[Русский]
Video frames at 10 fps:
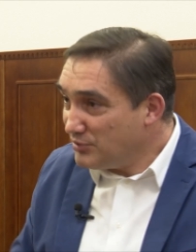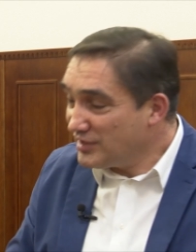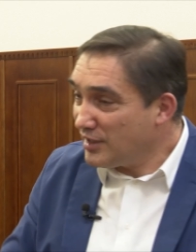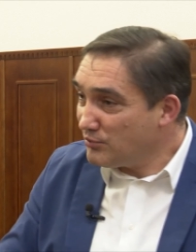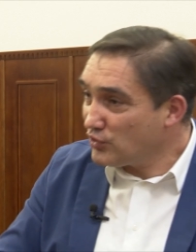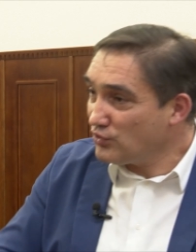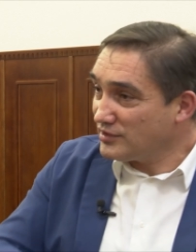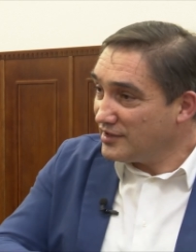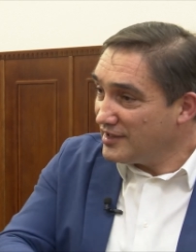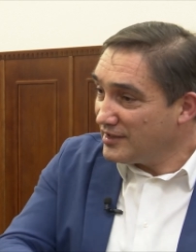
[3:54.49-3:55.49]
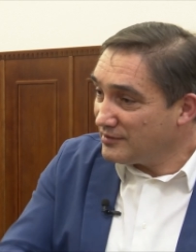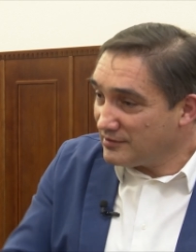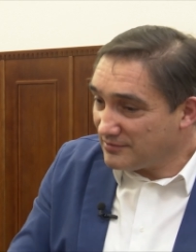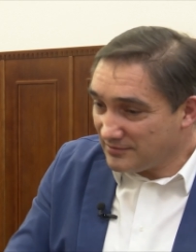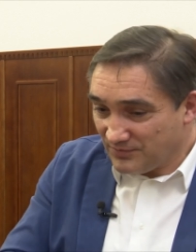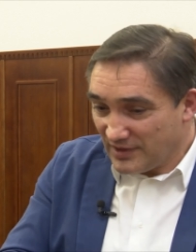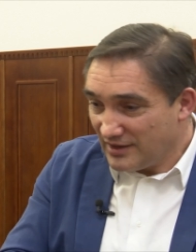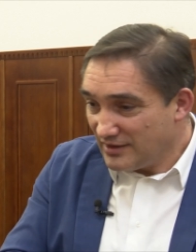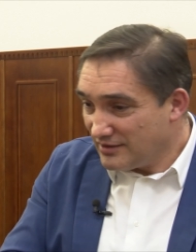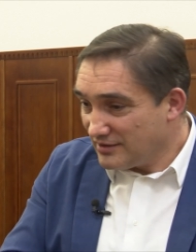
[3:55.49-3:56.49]
Мы наоборот э,
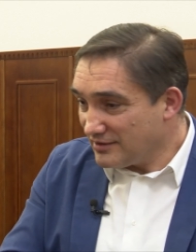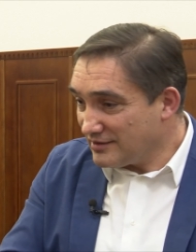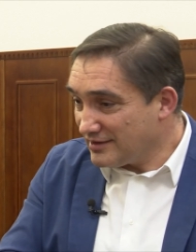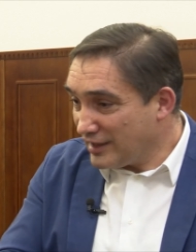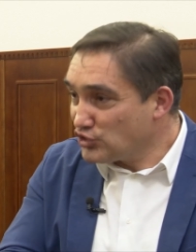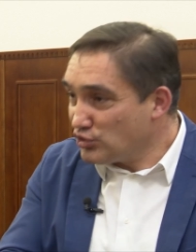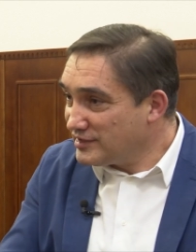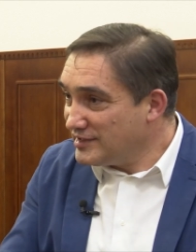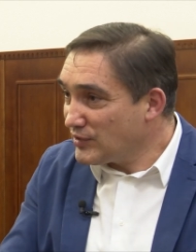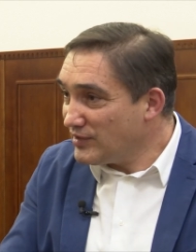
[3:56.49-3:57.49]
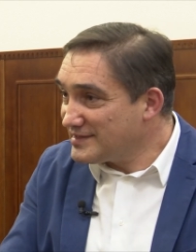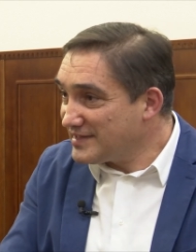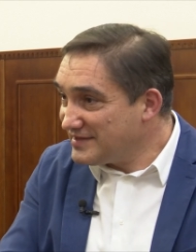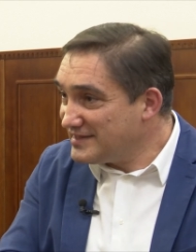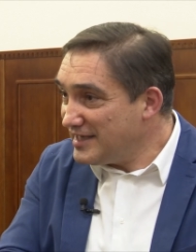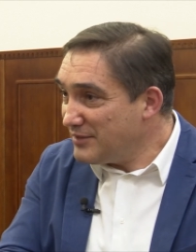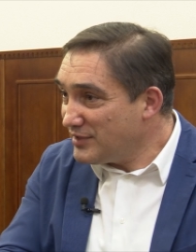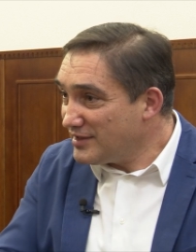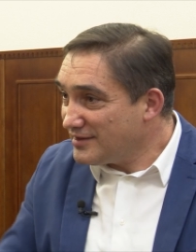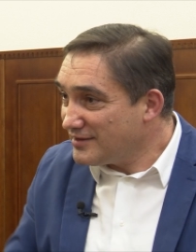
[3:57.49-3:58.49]
Э, консультировались со
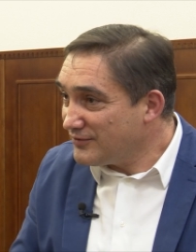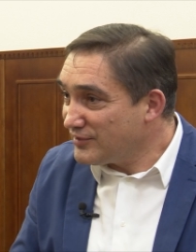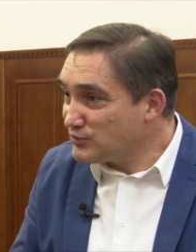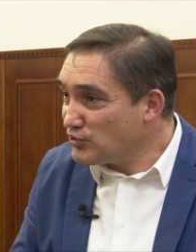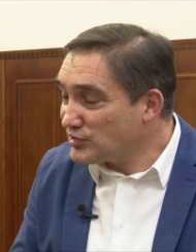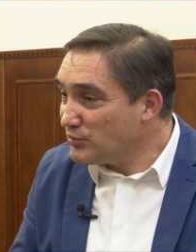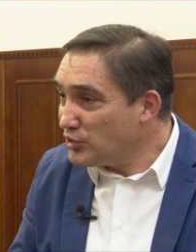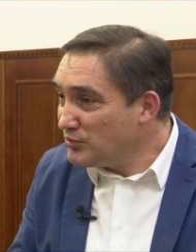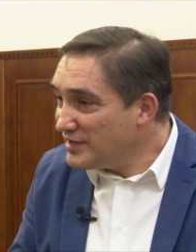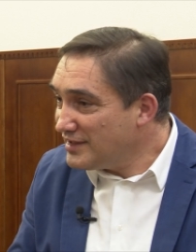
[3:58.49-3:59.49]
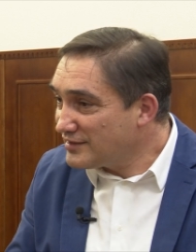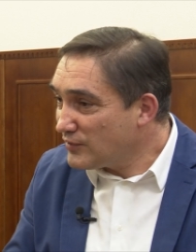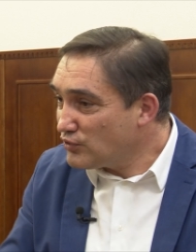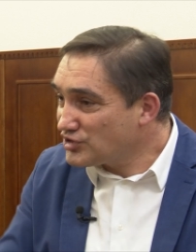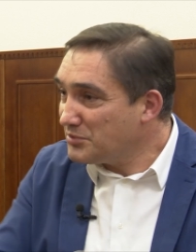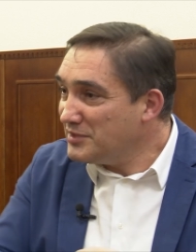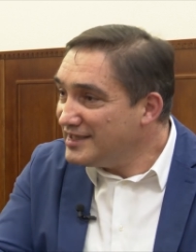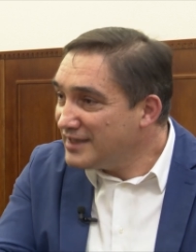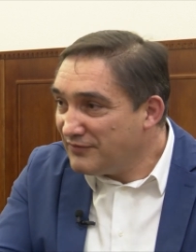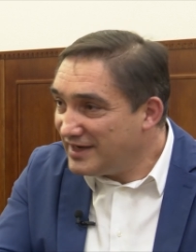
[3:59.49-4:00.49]
всеми э, возможными людьми для того, чтобы
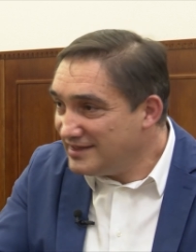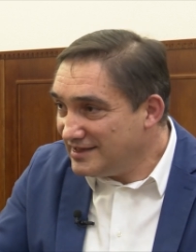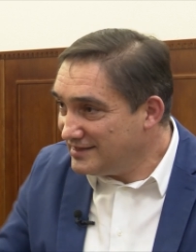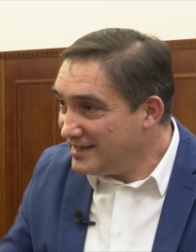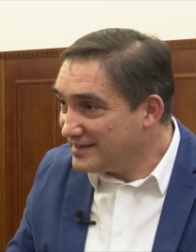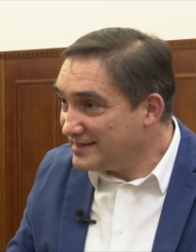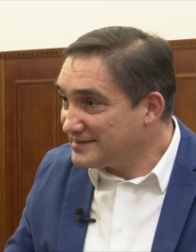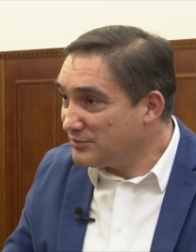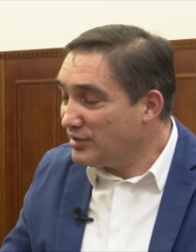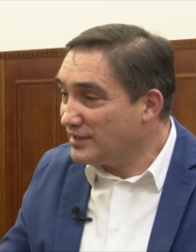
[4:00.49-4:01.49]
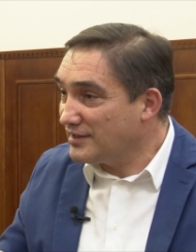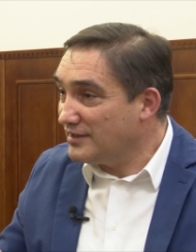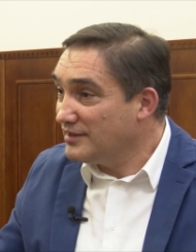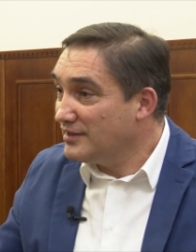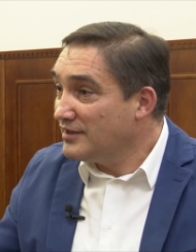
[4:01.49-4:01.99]
не навредить деятельности банка.